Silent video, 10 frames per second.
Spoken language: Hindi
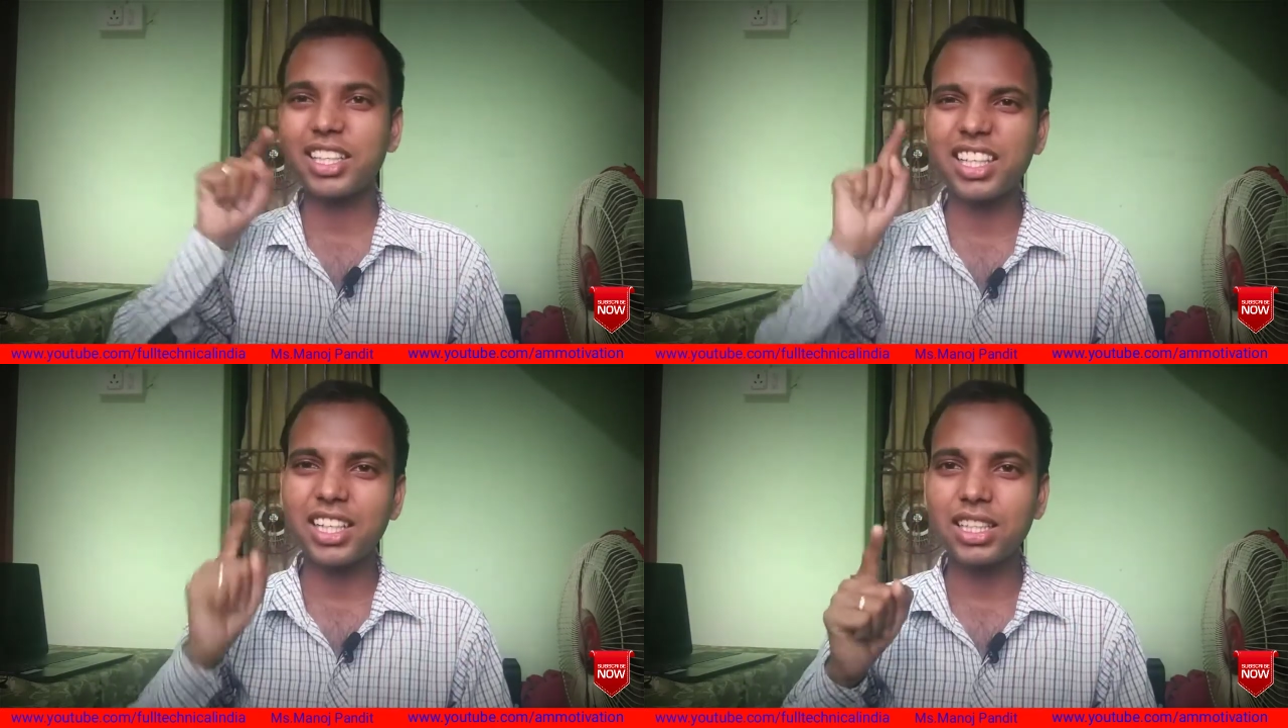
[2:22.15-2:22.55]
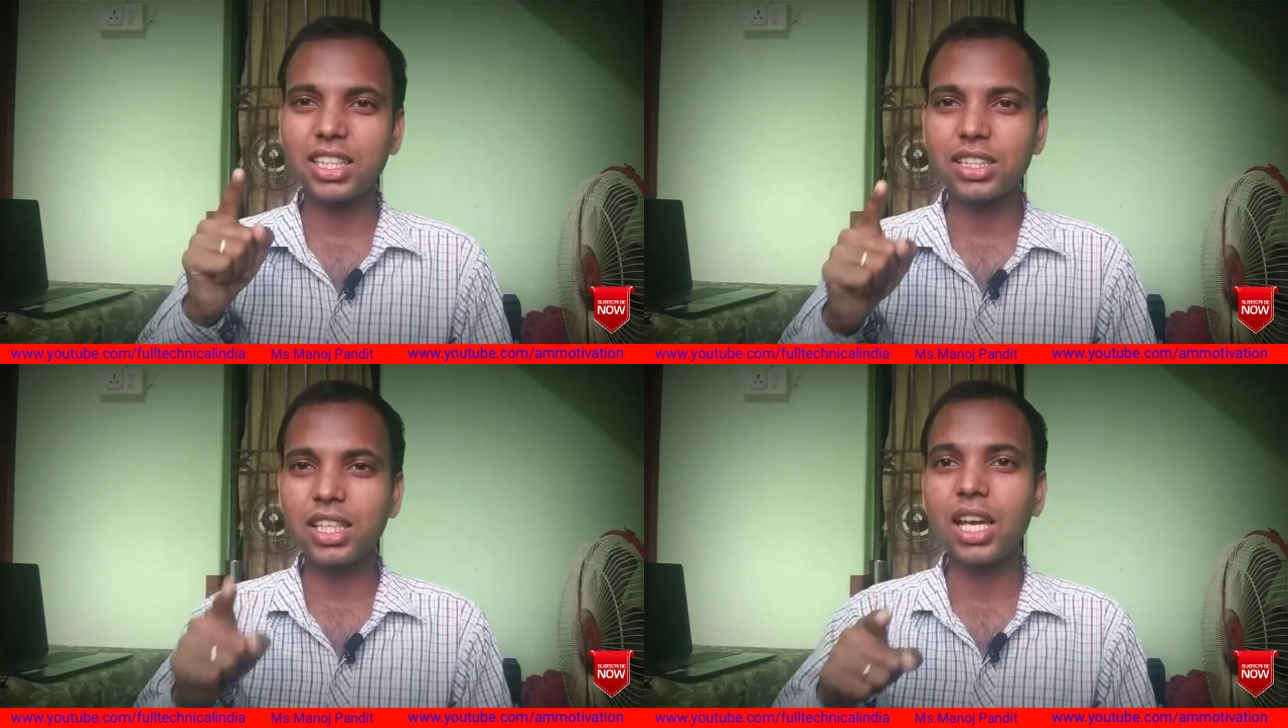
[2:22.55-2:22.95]
क्रिएट
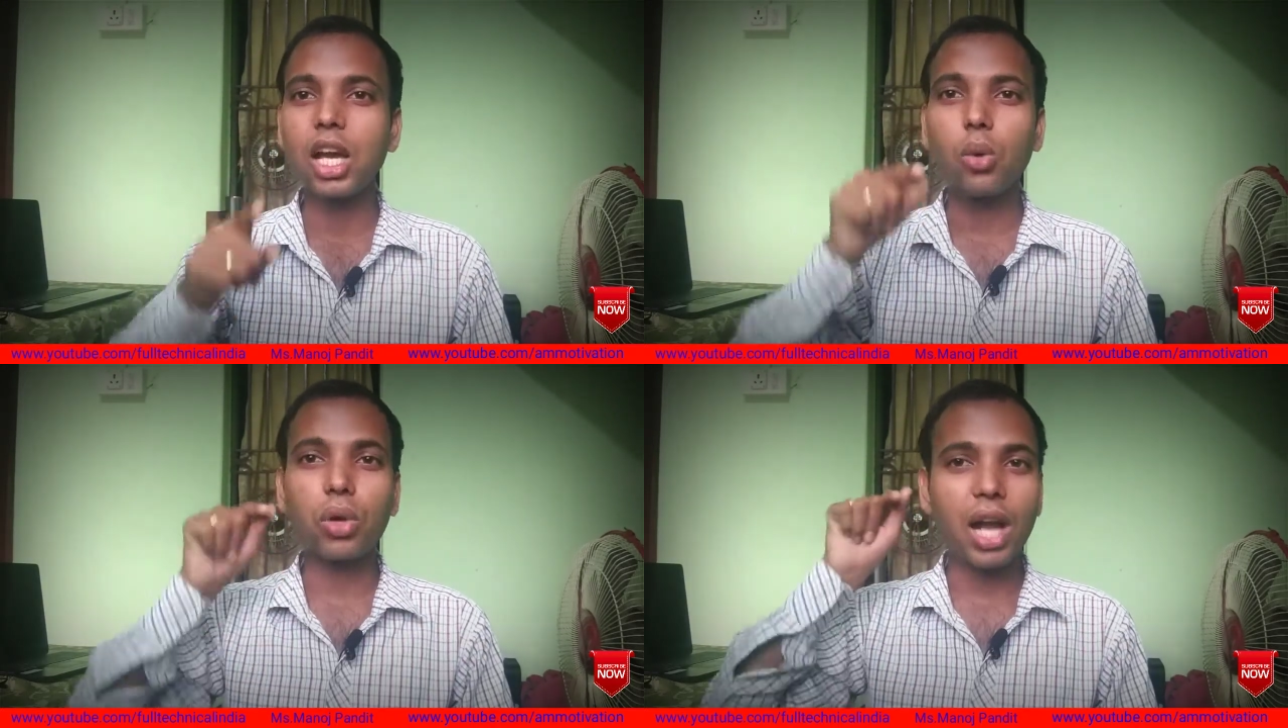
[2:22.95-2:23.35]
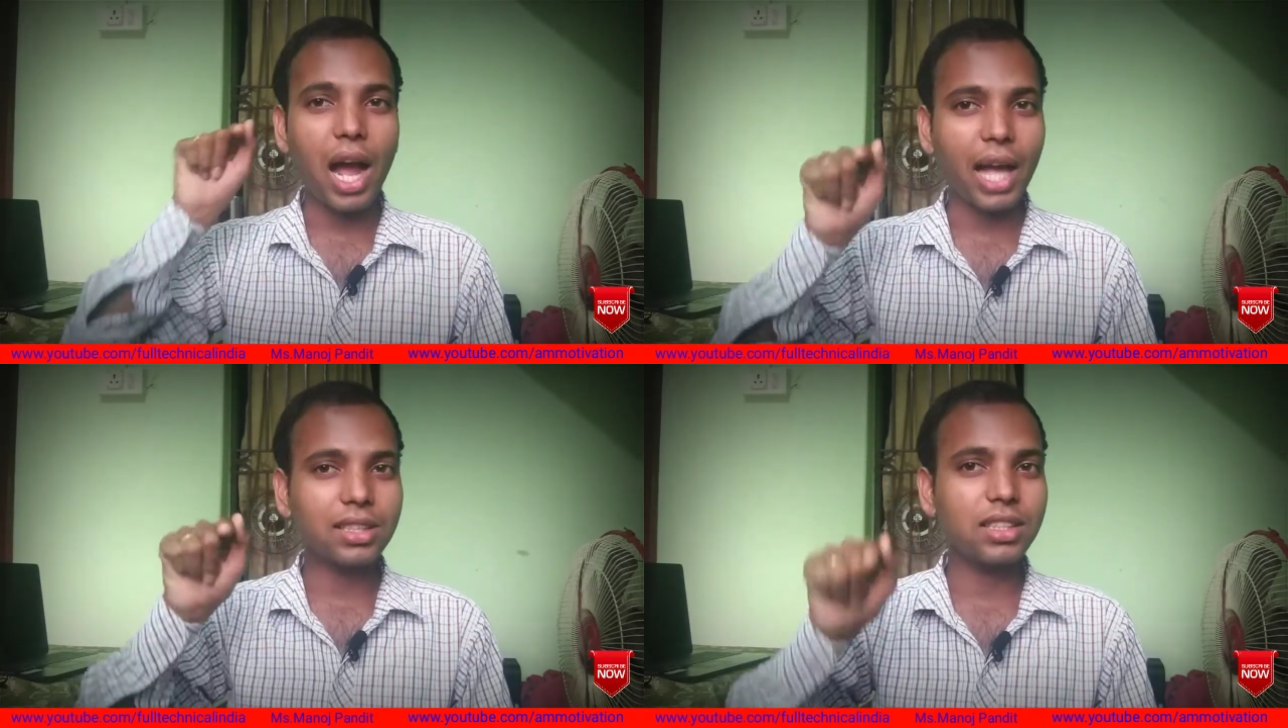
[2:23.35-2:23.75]
कीजिए और
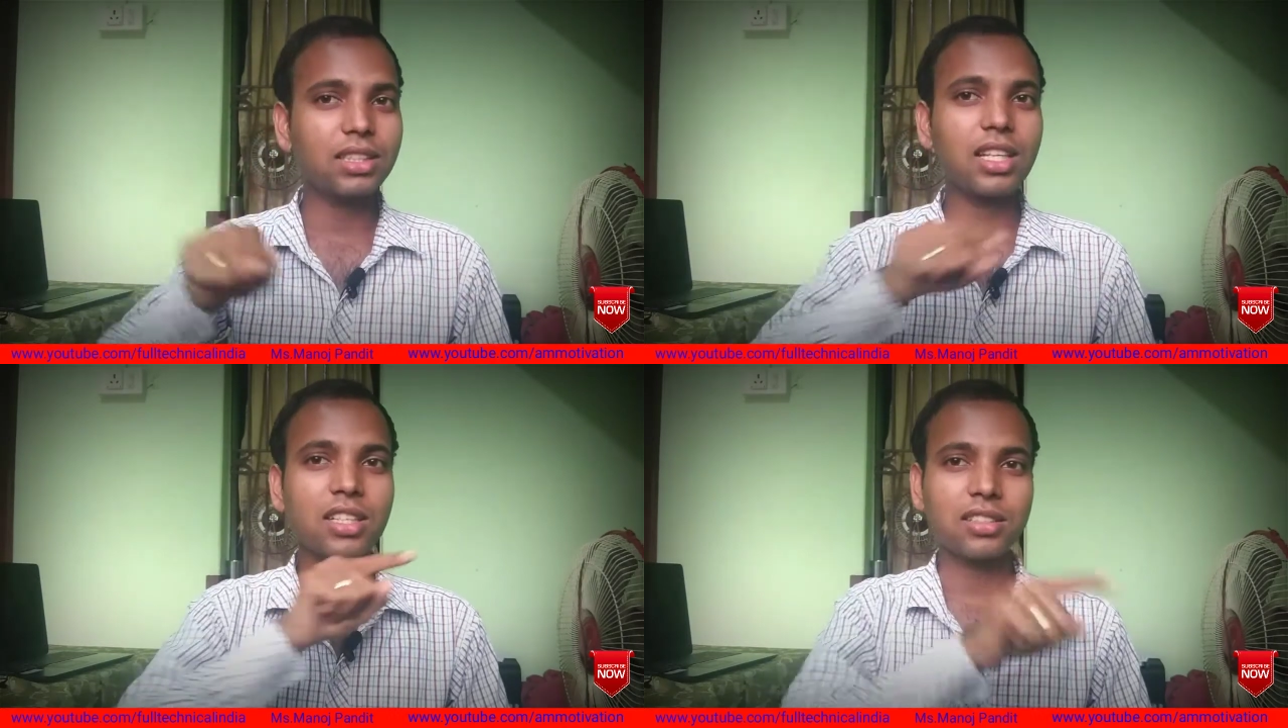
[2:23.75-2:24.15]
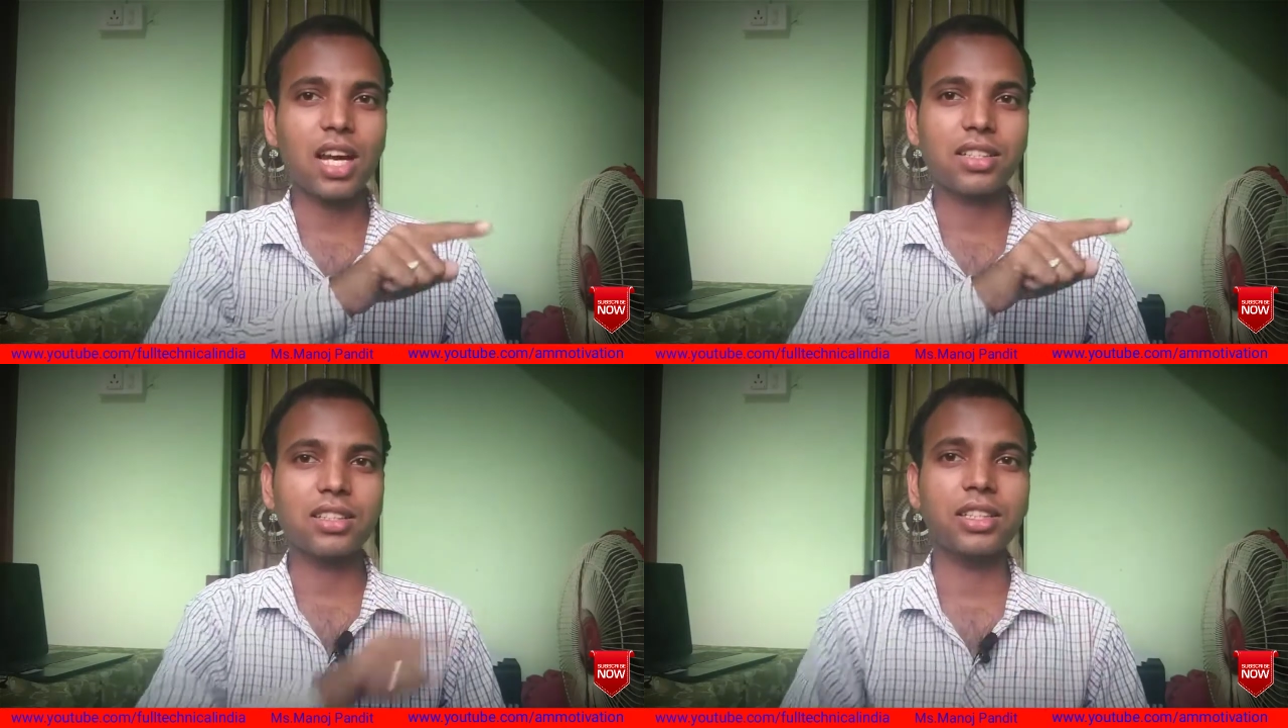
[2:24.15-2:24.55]
आज ही से स्टार्ट